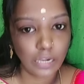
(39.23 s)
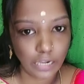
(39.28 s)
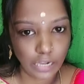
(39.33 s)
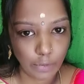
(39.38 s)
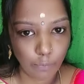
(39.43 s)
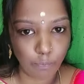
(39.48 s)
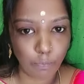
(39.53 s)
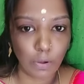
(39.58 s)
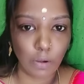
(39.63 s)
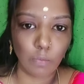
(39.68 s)

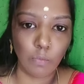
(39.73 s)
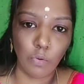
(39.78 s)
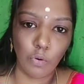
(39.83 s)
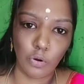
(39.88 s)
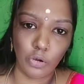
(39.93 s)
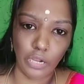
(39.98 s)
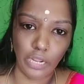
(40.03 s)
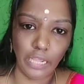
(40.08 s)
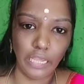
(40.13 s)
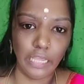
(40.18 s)
டிப்ளமோ
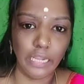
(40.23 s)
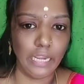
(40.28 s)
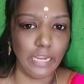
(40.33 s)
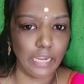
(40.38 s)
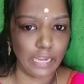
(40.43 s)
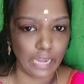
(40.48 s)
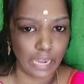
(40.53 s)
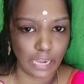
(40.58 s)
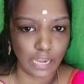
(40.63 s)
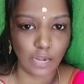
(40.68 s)
டிகிரி
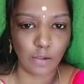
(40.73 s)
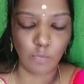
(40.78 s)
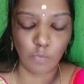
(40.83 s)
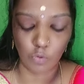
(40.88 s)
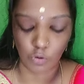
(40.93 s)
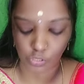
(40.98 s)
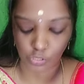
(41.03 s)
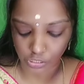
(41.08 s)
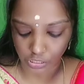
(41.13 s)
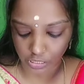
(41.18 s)
என்ன
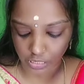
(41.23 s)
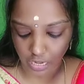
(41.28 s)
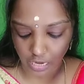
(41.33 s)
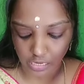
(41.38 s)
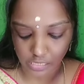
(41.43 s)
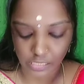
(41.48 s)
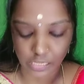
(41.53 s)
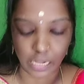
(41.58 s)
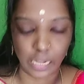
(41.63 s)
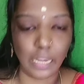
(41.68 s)

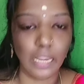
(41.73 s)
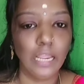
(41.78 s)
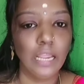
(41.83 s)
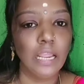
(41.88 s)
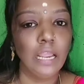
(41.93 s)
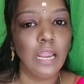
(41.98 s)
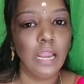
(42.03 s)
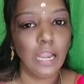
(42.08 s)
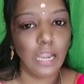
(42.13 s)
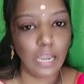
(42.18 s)
முடிச்சிருந்தாலும் சரி
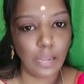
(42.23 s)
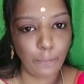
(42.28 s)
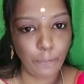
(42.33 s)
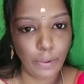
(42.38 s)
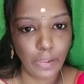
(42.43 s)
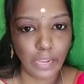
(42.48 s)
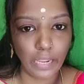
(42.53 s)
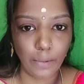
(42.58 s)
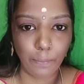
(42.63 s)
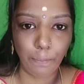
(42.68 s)
இல்லை
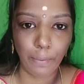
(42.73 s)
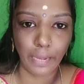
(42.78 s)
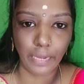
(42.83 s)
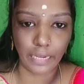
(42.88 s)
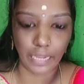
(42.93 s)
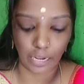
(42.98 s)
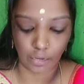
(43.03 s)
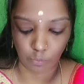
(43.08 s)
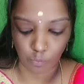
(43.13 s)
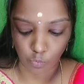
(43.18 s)
பிஇ
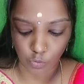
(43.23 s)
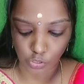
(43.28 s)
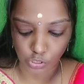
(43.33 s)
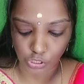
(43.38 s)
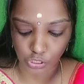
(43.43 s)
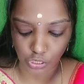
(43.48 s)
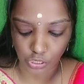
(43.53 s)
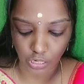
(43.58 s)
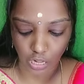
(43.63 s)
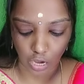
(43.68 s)
பிடெக்
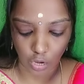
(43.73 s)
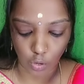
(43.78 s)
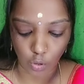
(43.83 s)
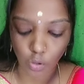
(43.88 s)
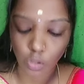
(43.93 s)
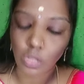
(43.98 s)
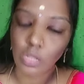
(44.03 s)
முடிச்சிருந்தாலோ